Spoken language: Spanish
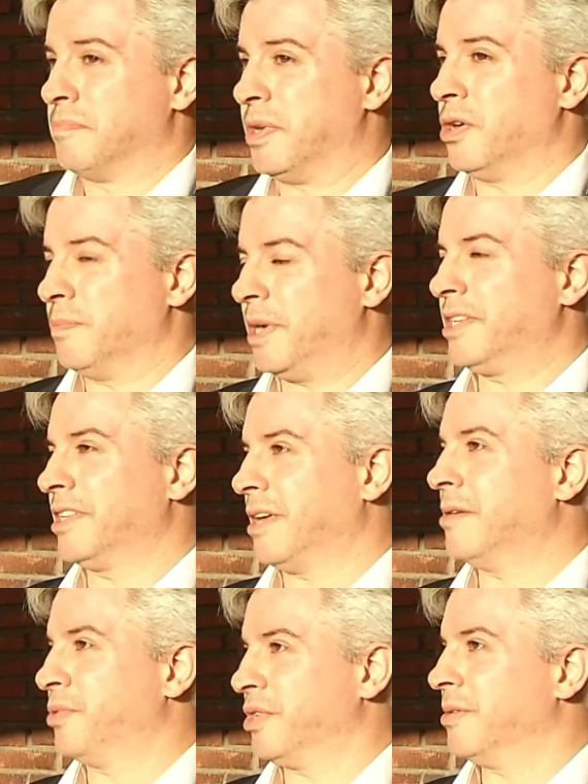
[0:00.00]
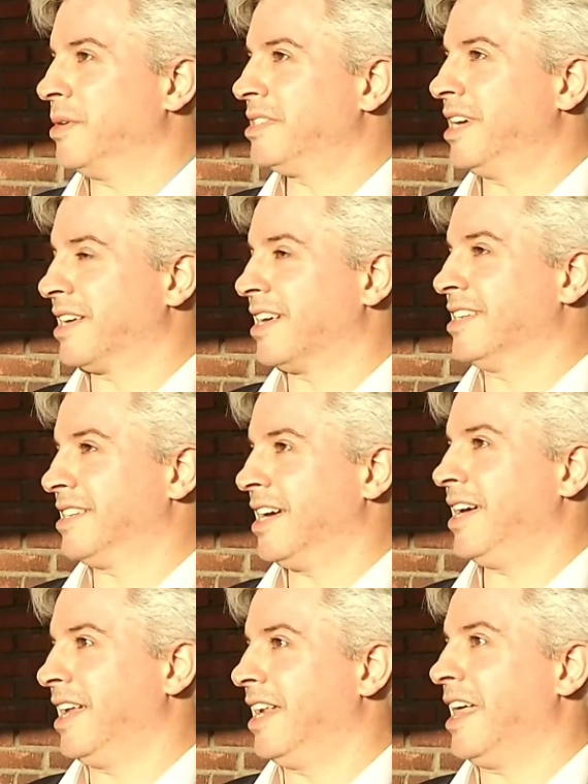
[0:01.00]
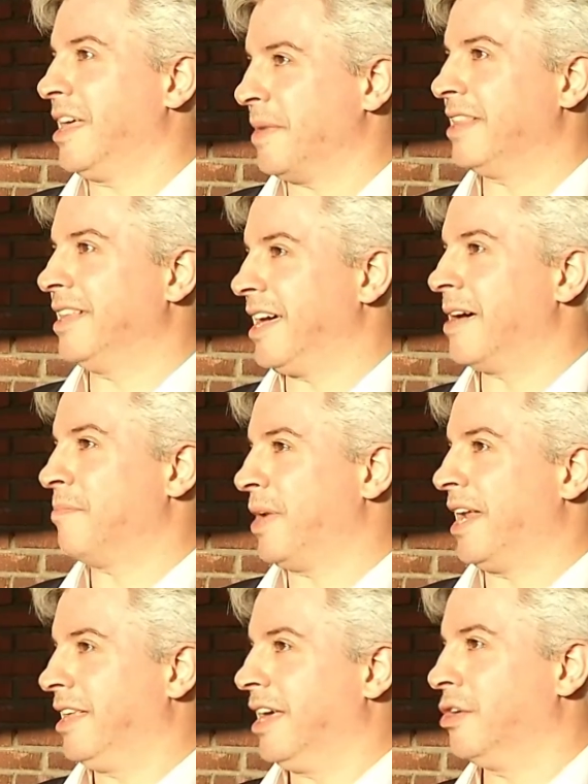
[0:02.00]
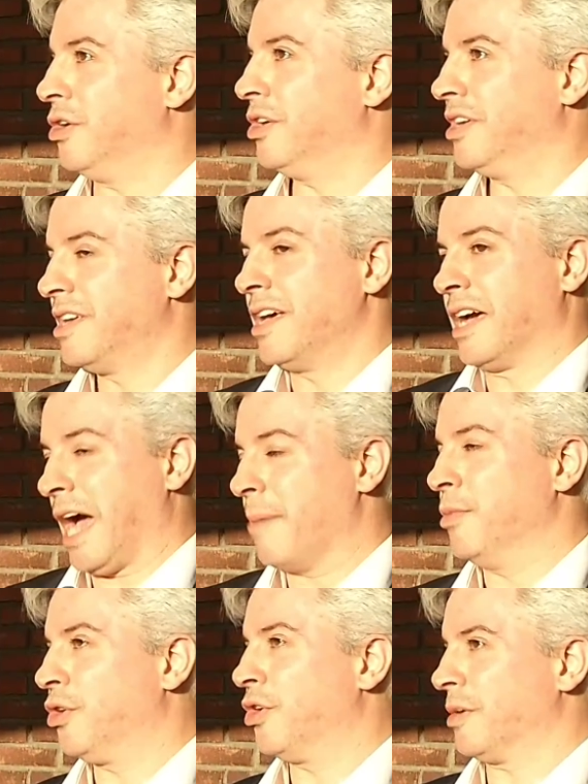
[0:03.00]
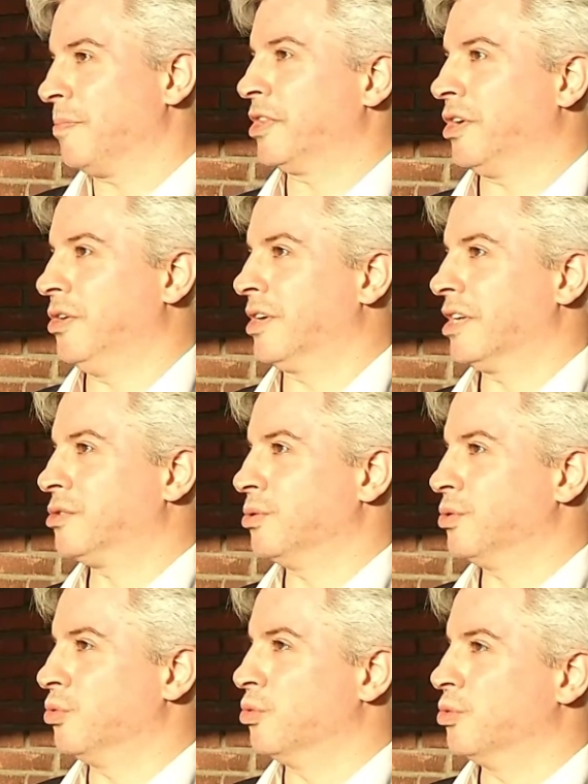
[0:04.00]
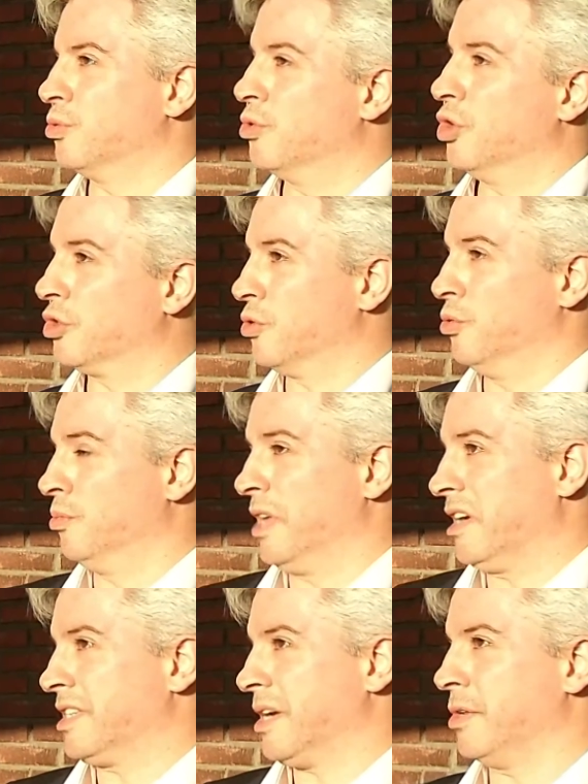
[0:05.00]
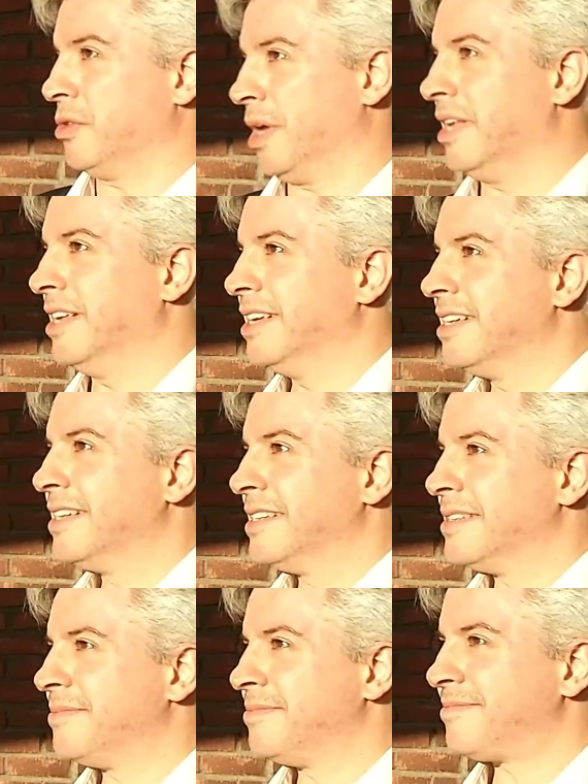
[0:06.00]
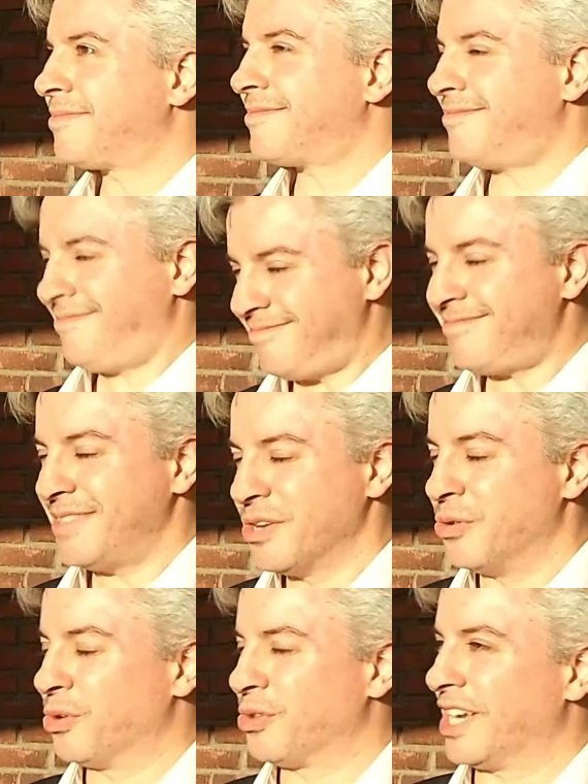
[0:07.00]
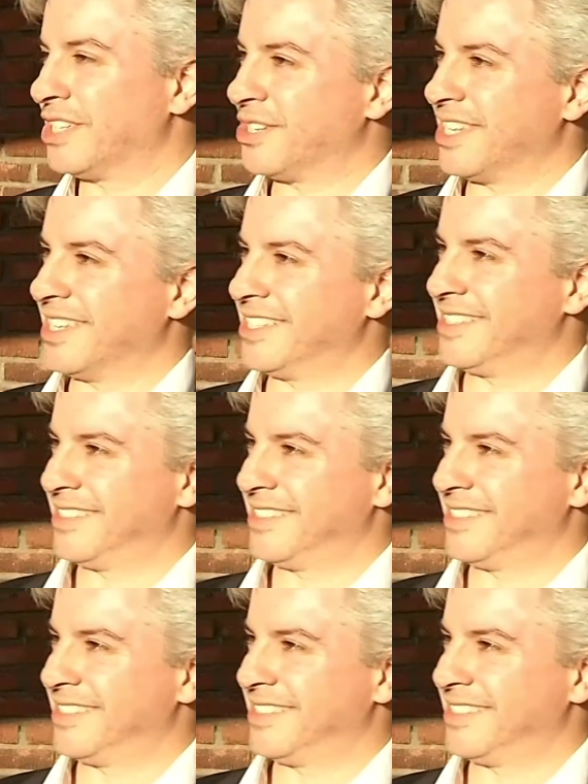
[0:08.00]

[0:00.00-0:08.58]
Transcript: pero en parte también puede verse a que quizá la demanda para el día de hoy cambió con respecto a lo que es un, viernes habitual. Pablo, muchísimas gracias. Un gusto a las órdenes.